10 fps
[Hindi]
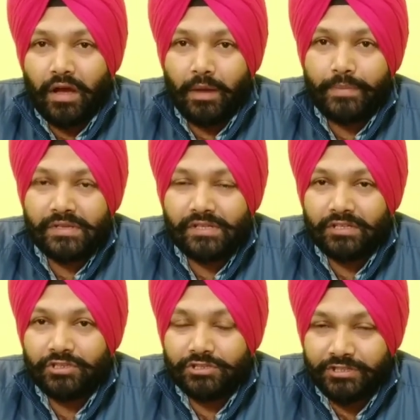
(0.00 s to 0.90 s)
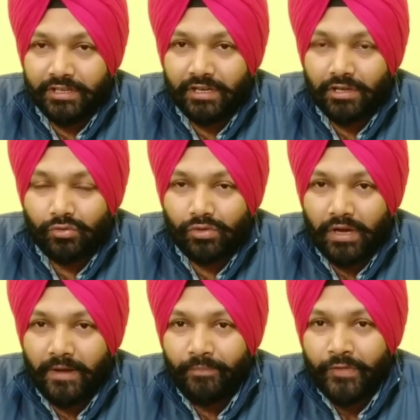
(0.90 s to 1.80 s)
आपके साथ शेयर
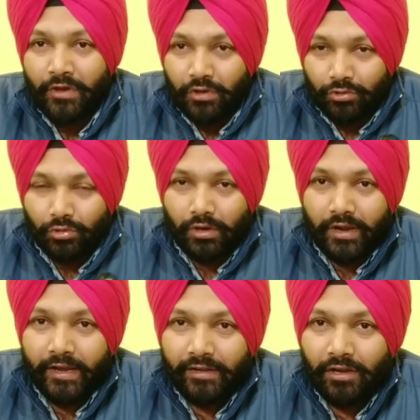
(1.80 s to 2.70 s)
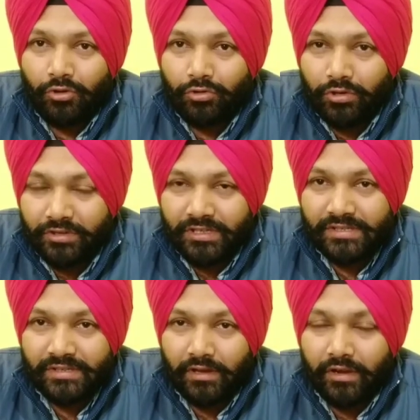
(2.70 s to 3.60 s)
करूंगा तो राइट नाउ दिस